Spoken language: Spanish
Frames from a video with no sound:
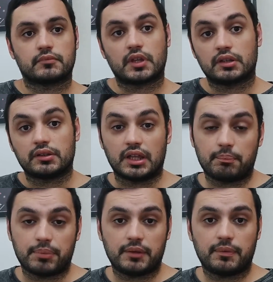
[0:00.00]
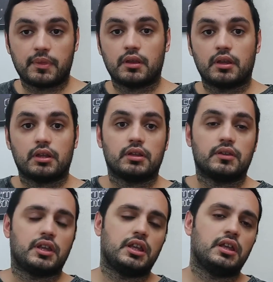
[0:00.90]
Depin,
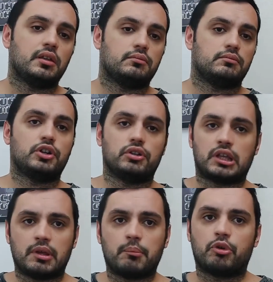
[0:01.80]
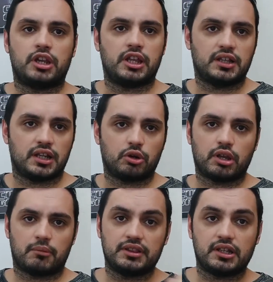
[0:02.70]
¿sí? Bueno, también pueden instalar
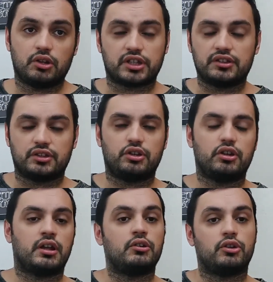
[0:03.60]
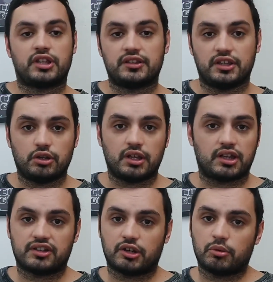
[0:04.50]
obviamente los, los anteriores que
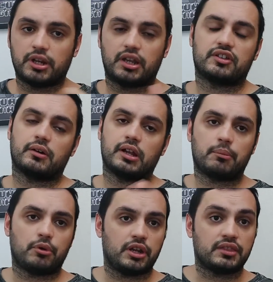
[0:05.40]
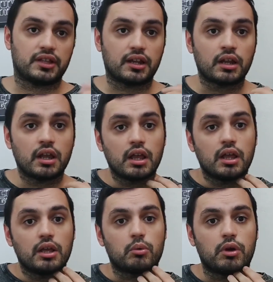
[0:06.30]
ya nombré. Ya van a poder instalar
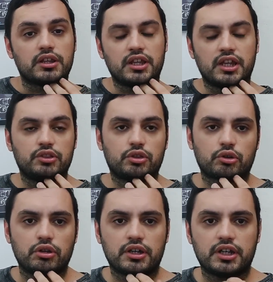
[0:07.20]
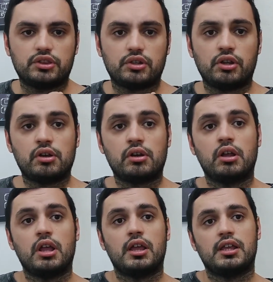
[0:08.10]
cualquier entorno de escritorio
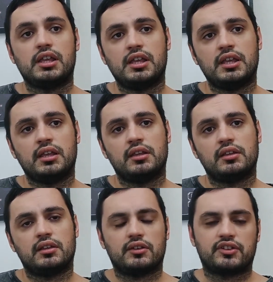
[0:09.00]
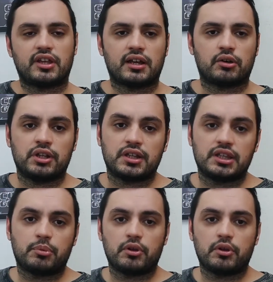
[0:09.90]
y ya con este tipo de